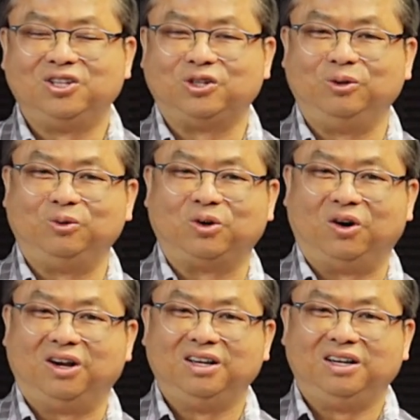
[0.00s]
所以如
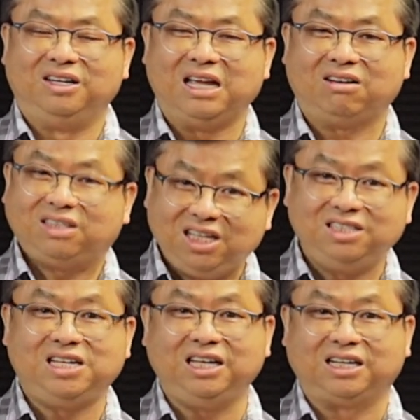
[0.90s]
果你要
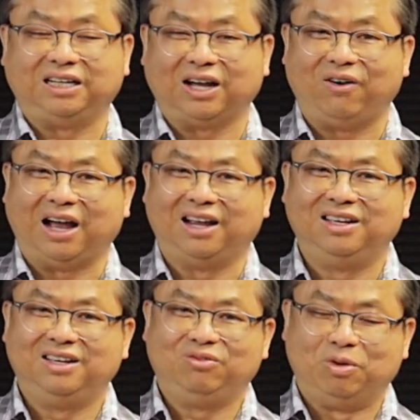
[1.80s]
听这一个的话，
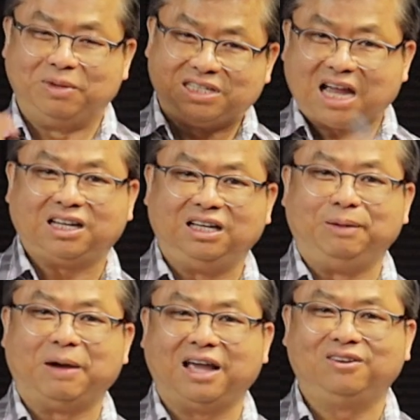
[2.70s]
我们下一个
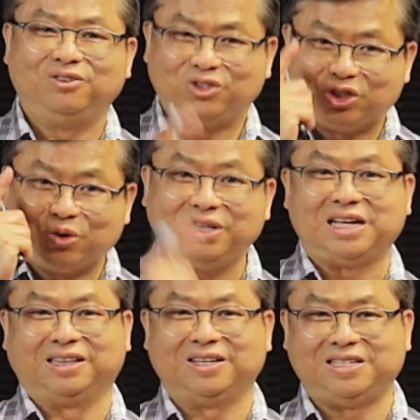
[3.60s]
礼拜就会
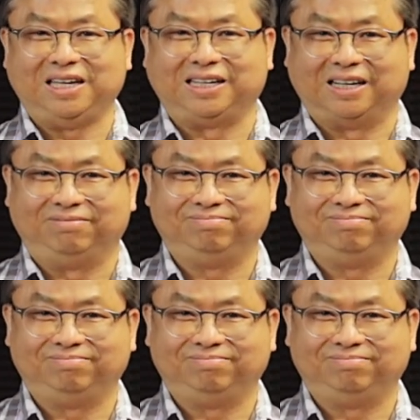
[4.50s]
讲到这一个。